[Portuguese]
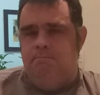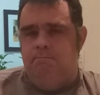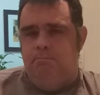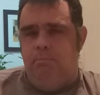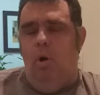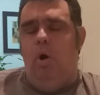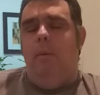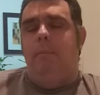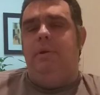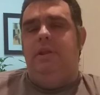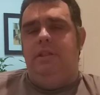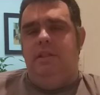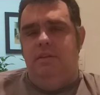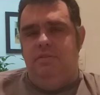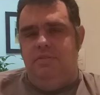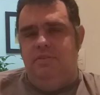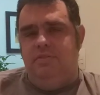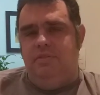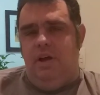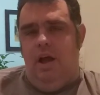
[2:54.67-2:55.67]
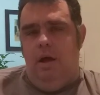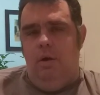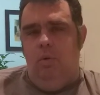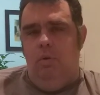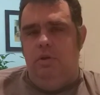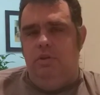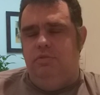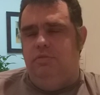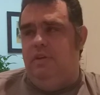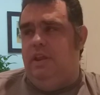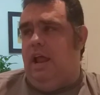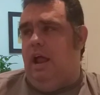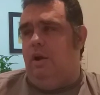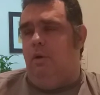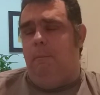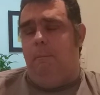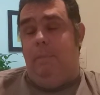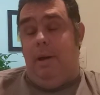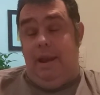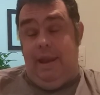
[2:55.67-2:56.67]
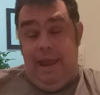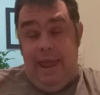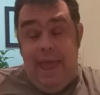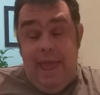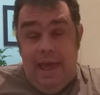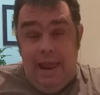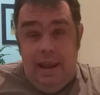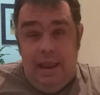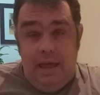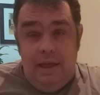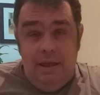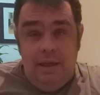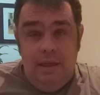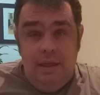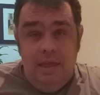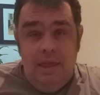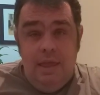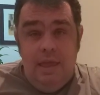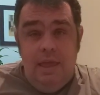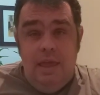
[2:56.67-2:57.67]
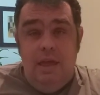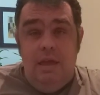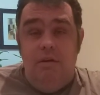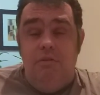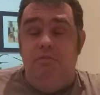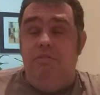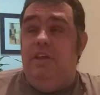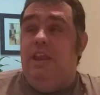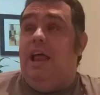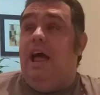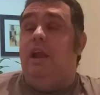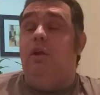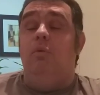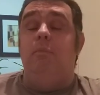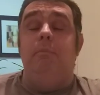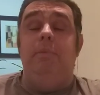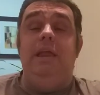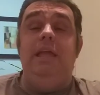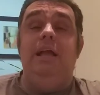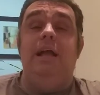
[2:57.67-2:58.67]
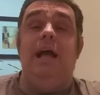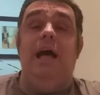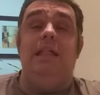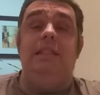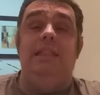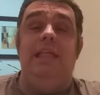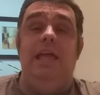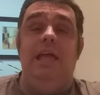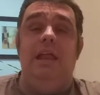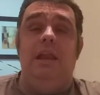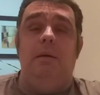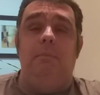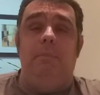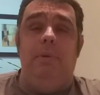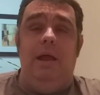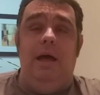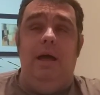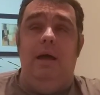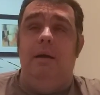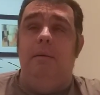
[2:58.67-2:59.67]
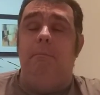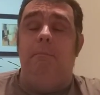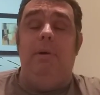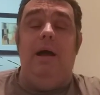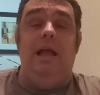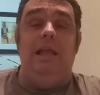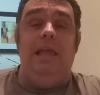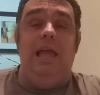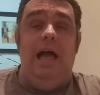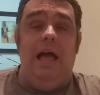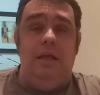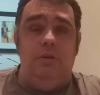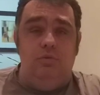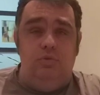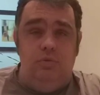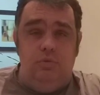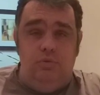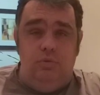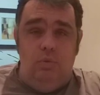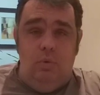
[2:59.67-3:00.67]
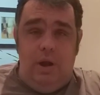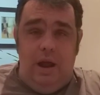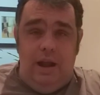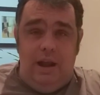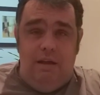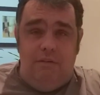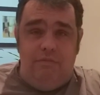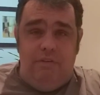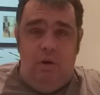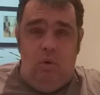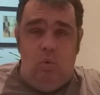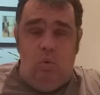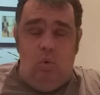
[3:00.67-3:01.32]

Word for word: pobre desses carrões, viraram panela, viraram brincadeira para palhaços no carnaval